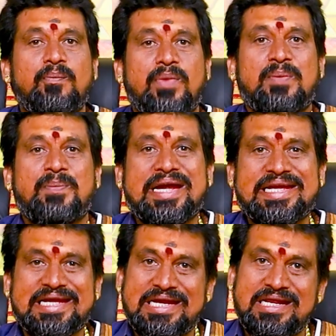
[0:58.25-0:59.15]
మనం
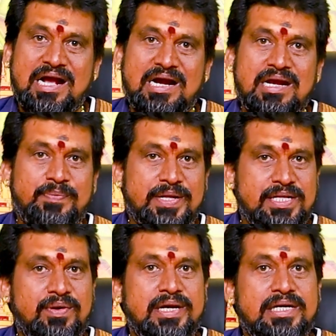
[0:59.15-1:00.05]
బయటికి వెళ్ళి రాగానే
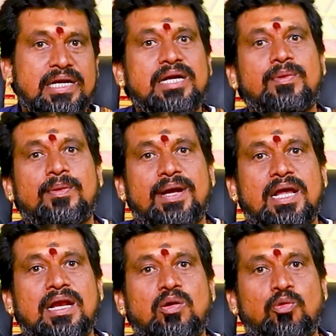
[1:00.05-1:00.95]
పెద్దవాళ్ళు ఇంట్లో ఎండి
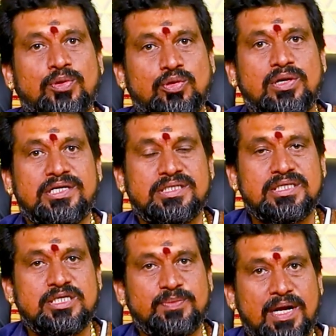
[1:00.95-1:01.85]
మిరపకాయలుగా ఉప్పుతో దిష్టి
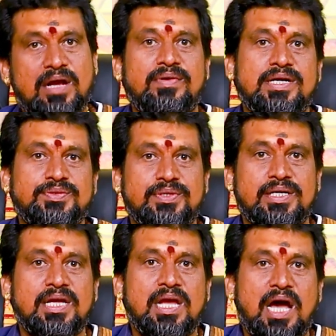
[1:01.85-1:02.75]
తీసి పక్కా పడేస్తుండే
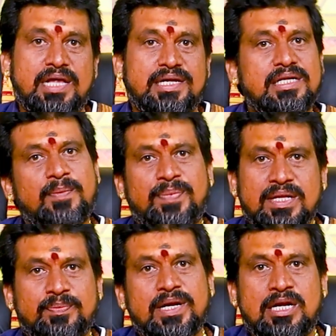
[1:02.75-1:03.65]
అది లేదు
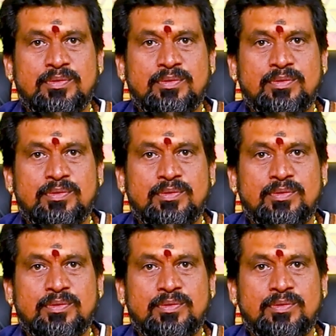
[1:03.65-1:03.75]
అప్పటిదప్పుడు